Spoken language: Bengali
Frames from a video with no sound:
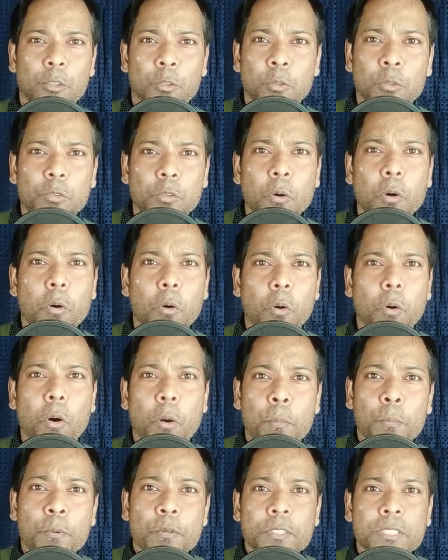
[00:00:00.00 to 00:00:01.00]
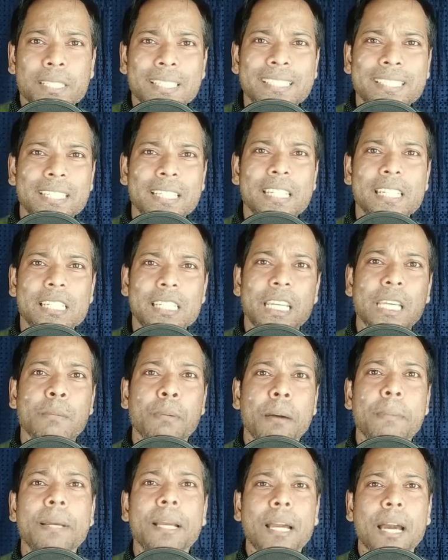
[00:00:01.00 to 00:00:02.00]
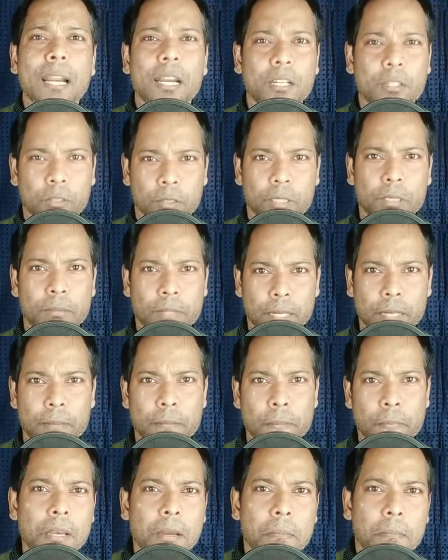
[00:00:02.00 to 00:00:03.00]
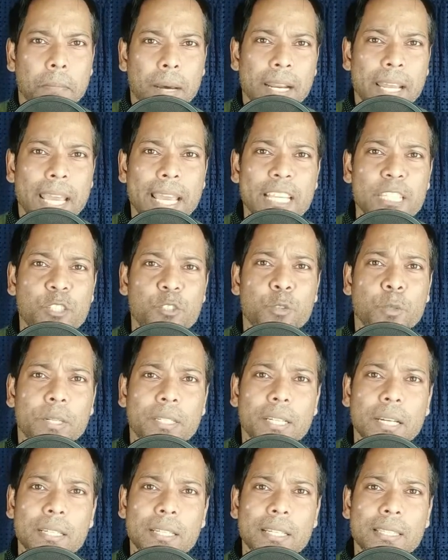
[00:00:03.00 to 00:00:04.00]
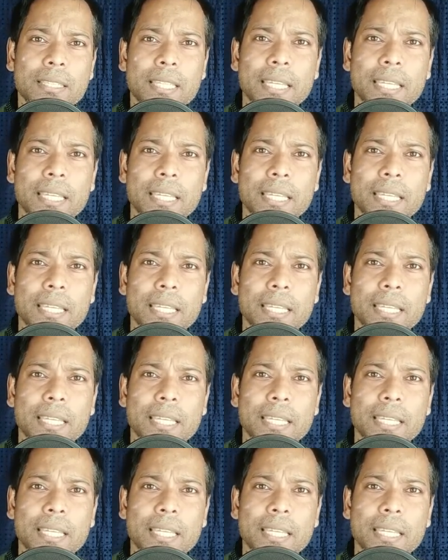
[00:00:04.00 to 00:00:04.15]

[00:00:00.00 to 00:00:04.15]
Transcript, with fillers: দুটো অপোজিট জিনিস কিভাবে কারেক্ট হতে পারে মানে এই সোয়েটারটা